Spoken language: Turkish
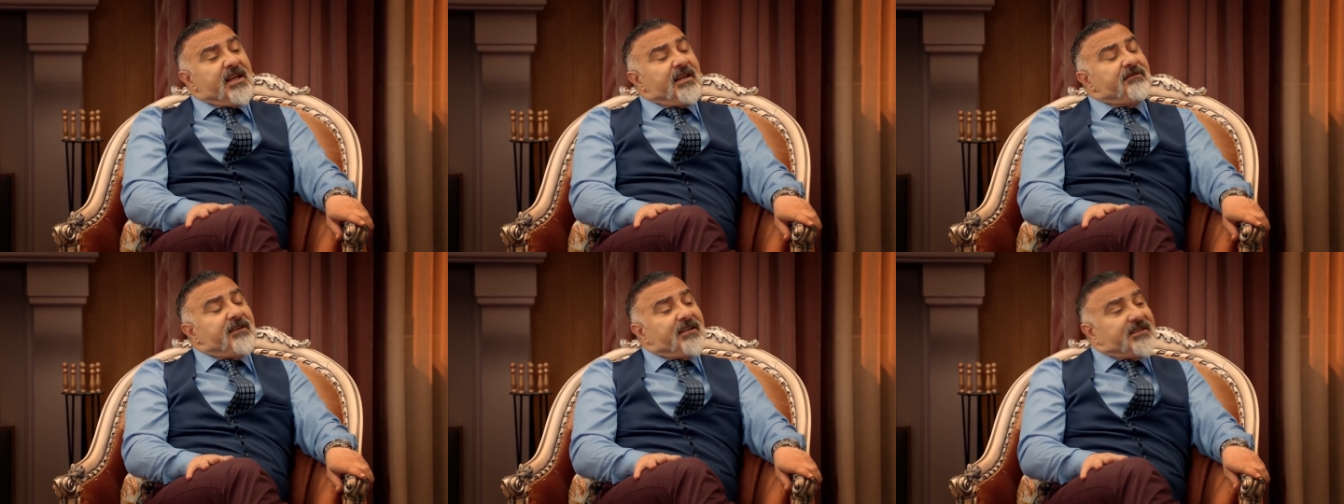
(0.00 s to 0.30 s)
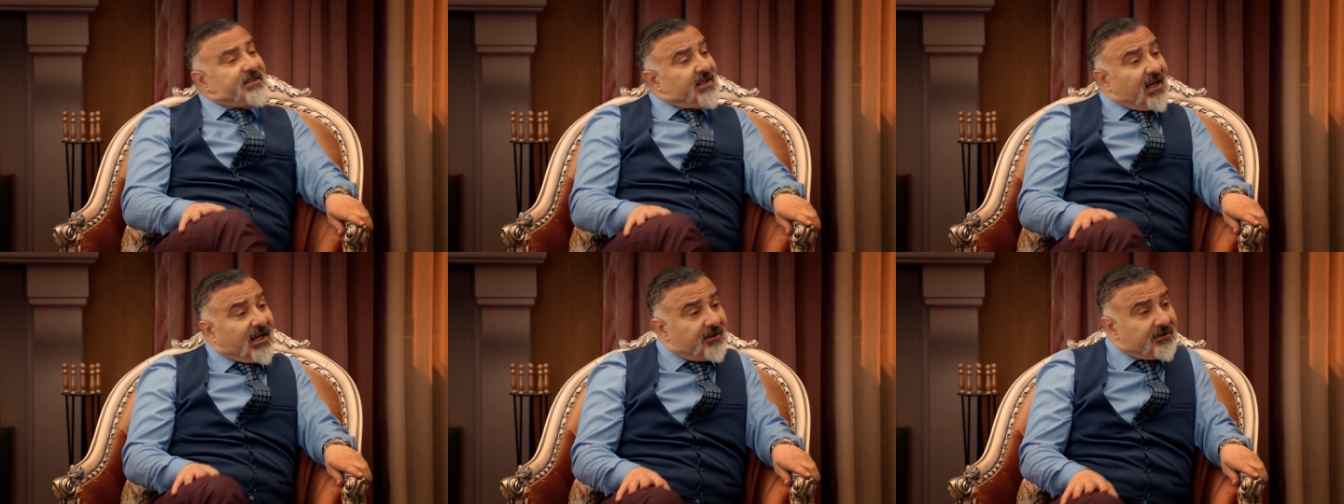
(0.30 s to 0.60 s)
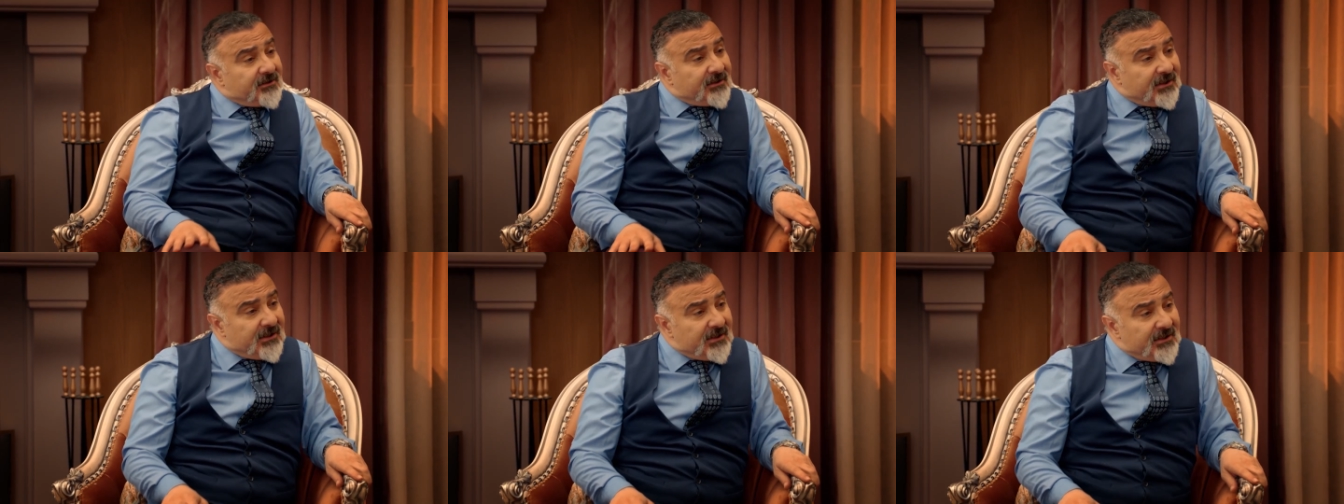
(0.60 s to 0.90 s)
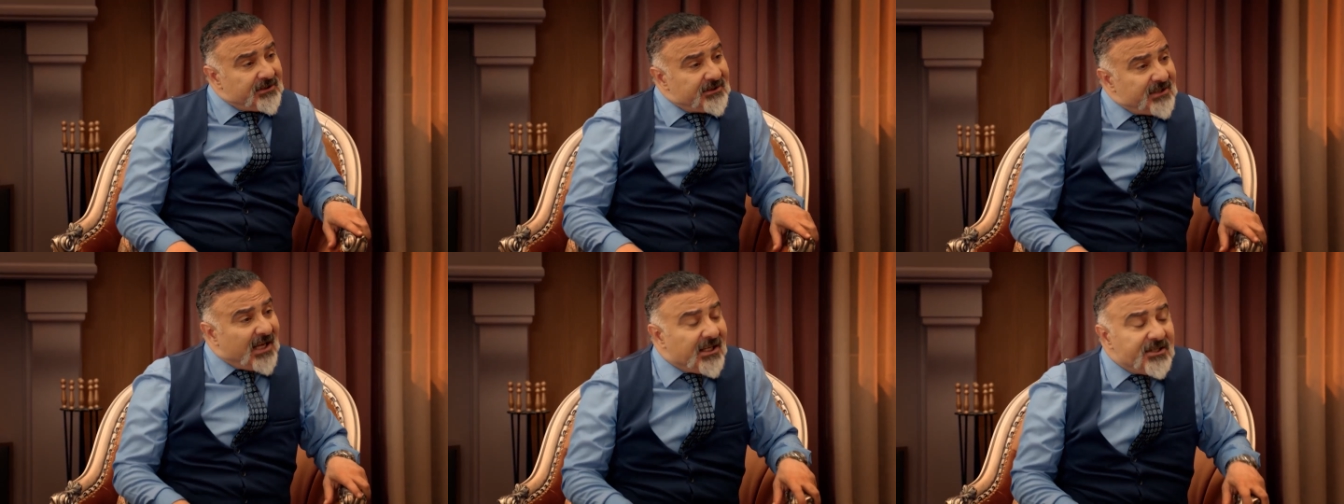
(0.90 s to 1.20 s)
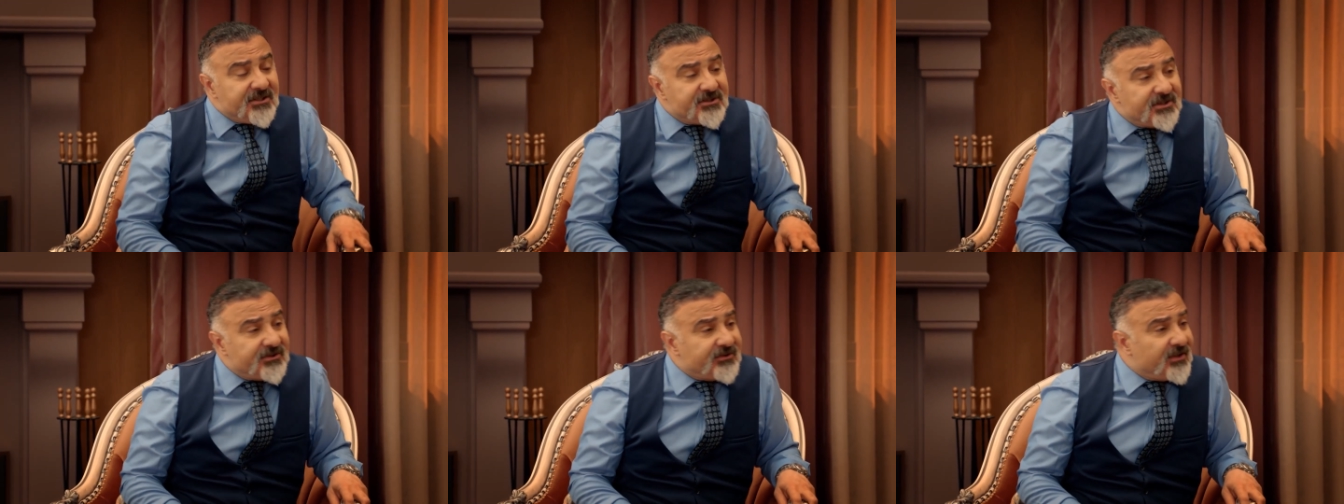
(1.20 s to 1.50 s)
Anne evet ya.
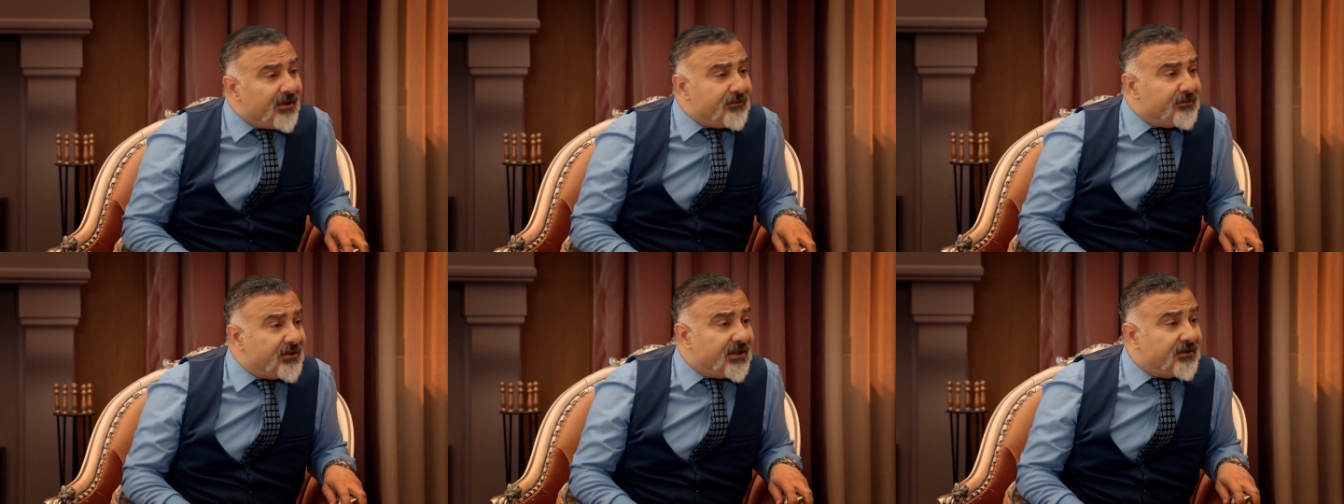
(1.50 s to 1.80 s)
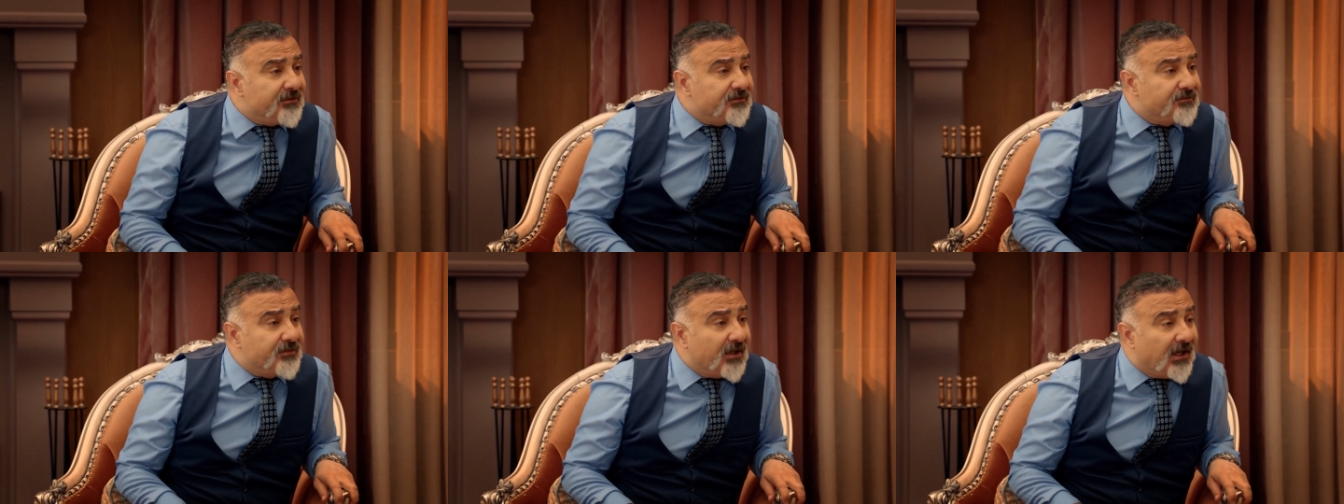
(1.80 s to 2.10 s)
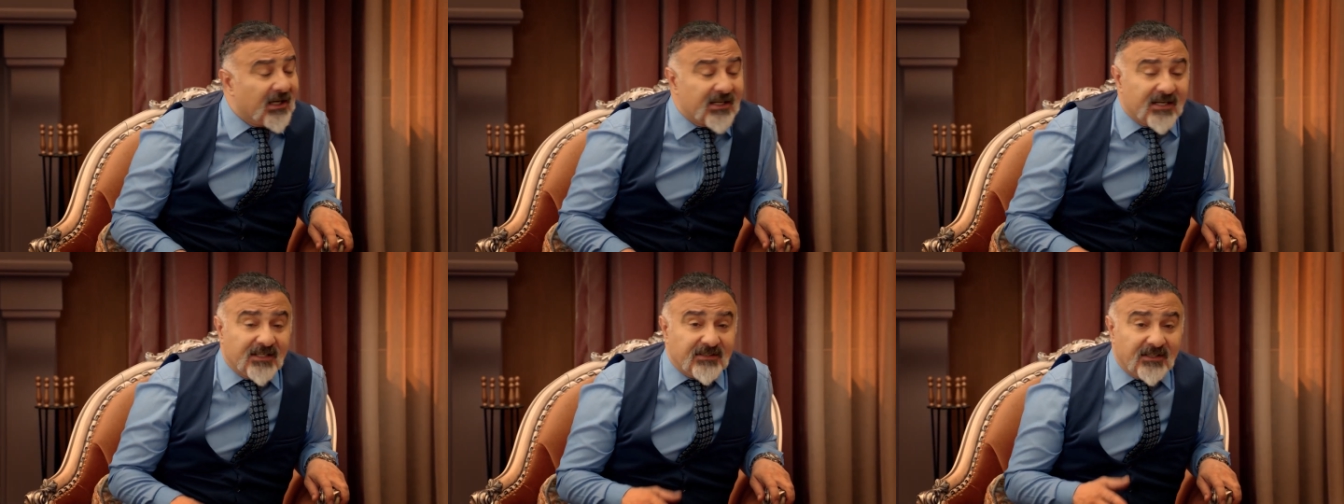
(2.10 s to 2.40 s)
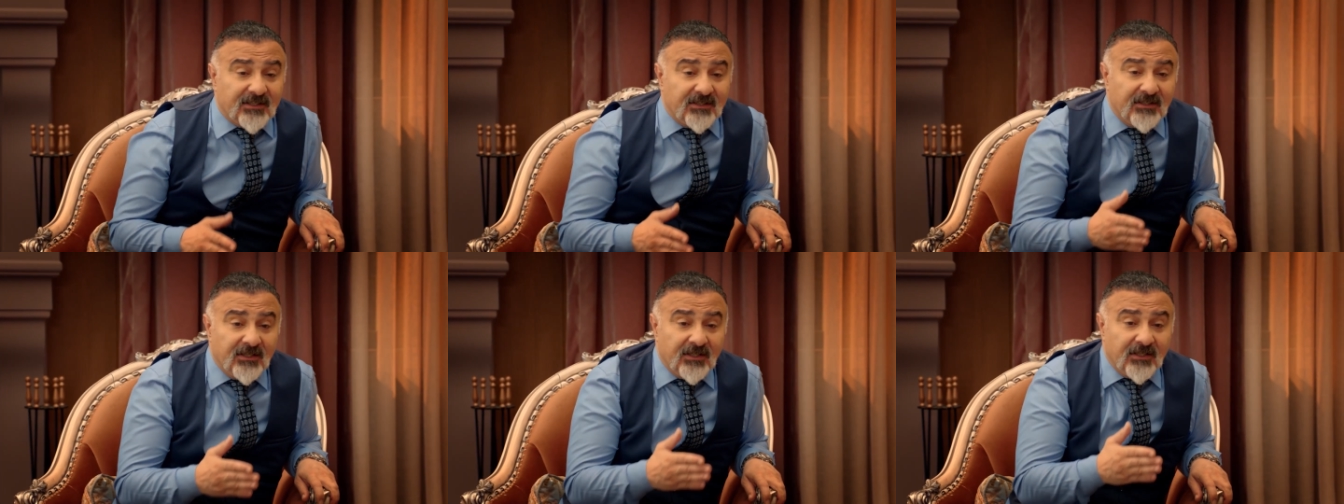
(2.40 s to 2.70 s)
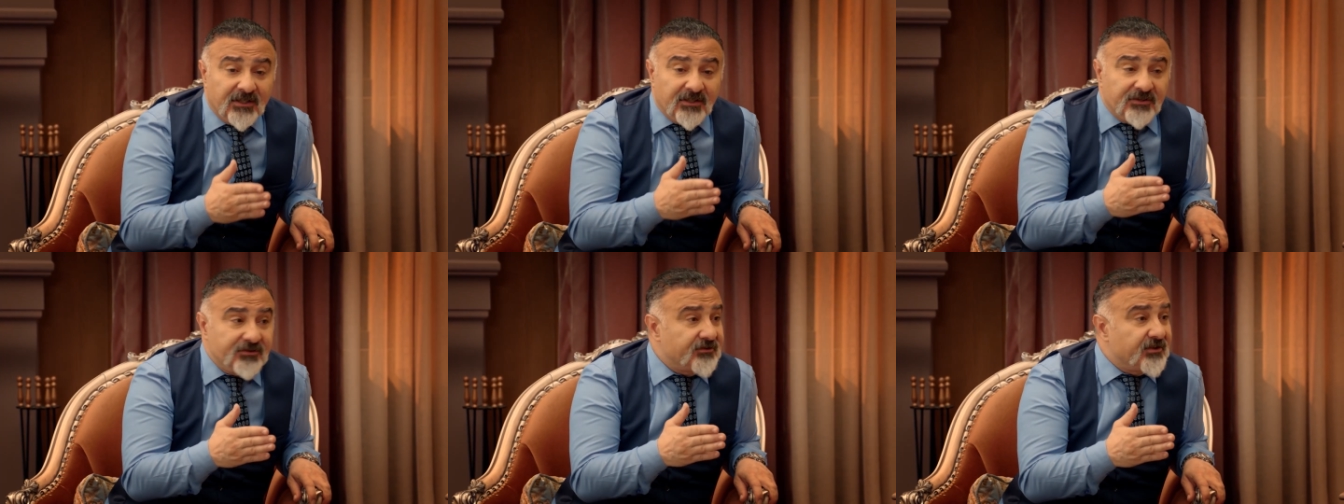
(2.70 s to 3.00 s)
Yani Gizem de arada
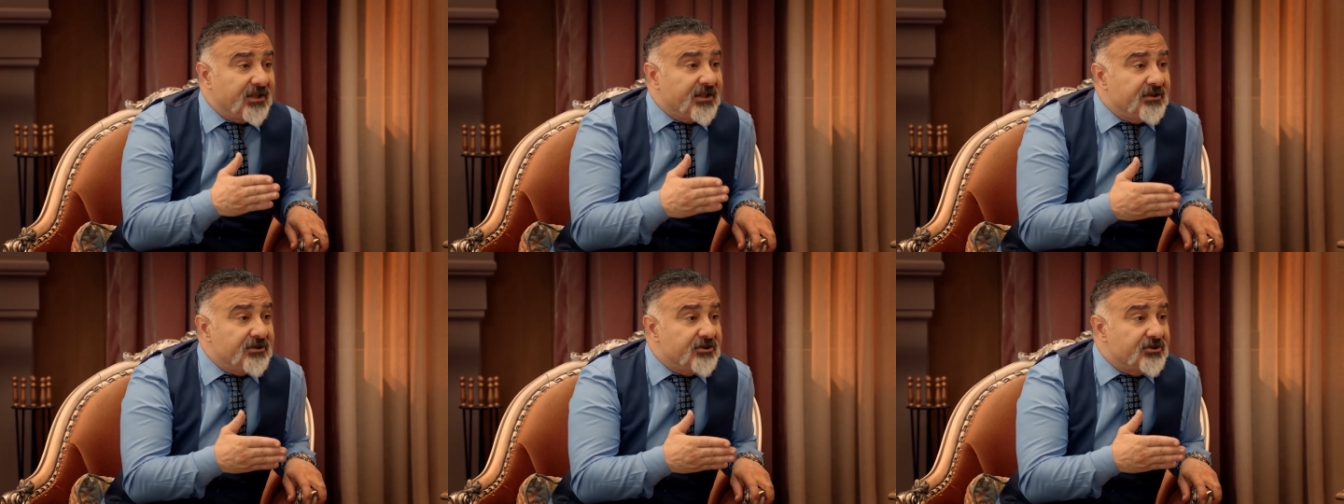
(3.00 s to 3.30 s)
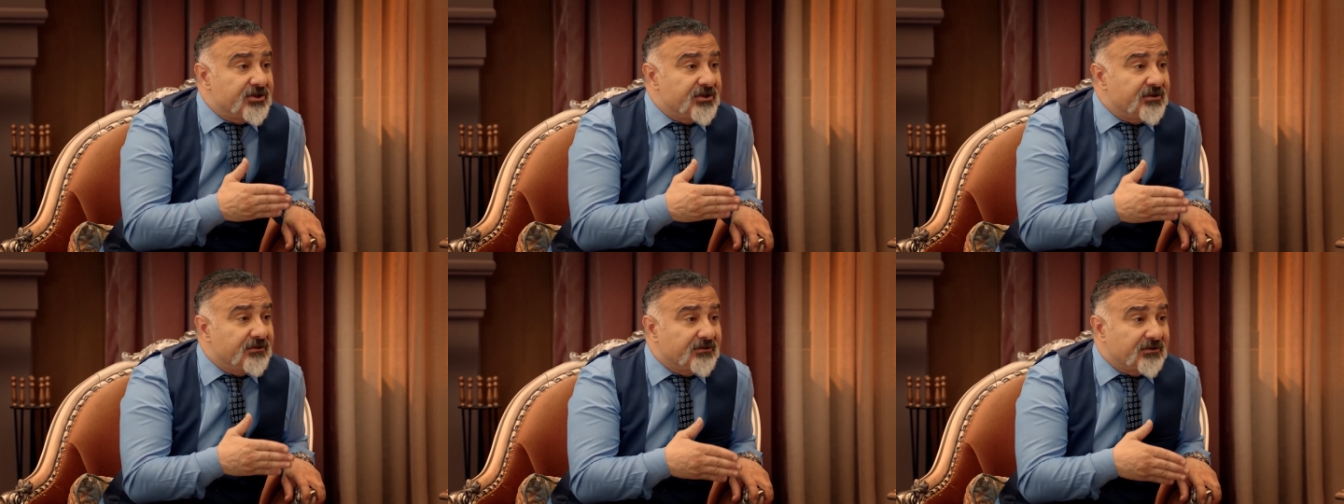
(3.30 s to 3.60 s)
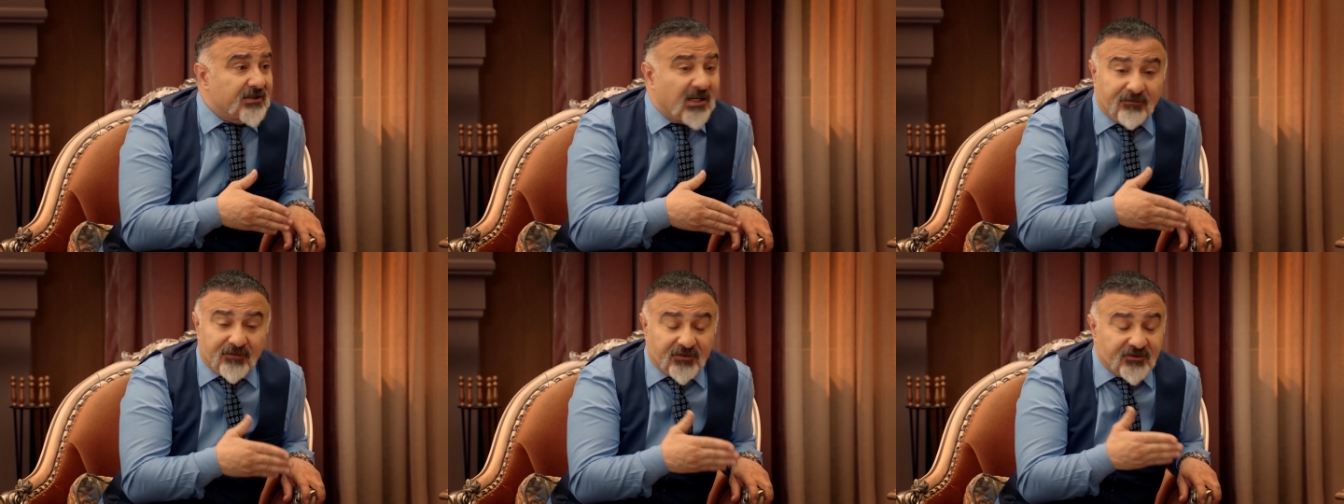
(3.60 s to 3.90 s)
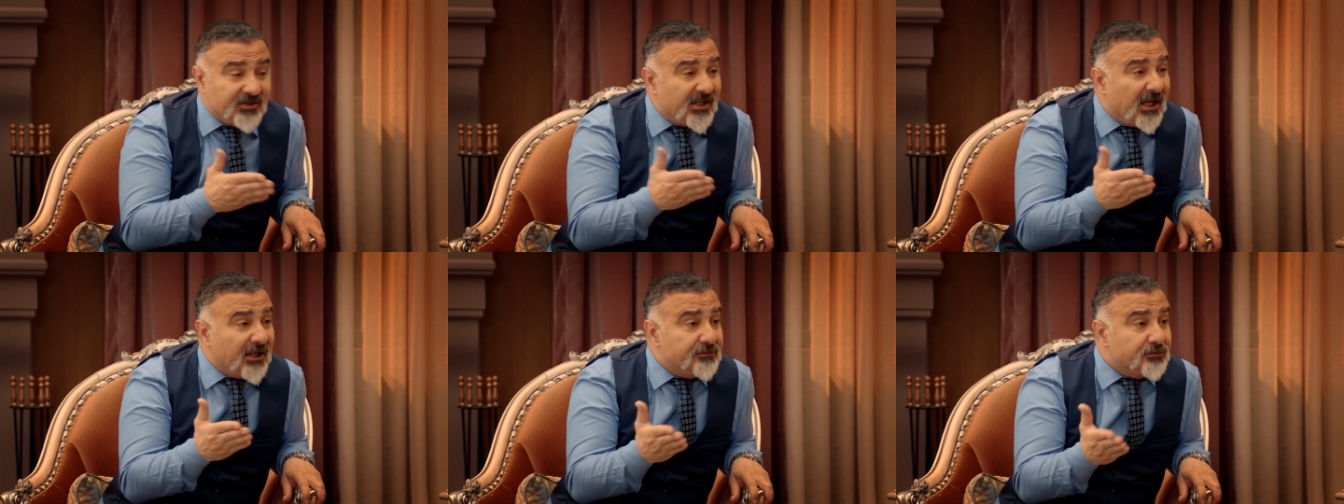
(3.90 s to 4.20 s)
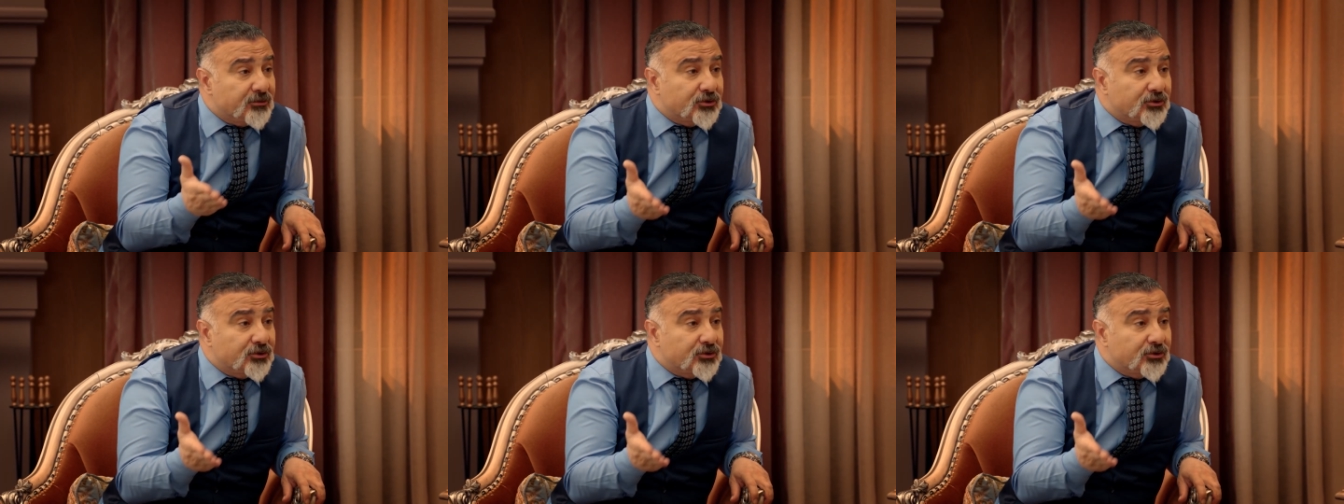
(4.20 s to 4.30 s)
senin için kafası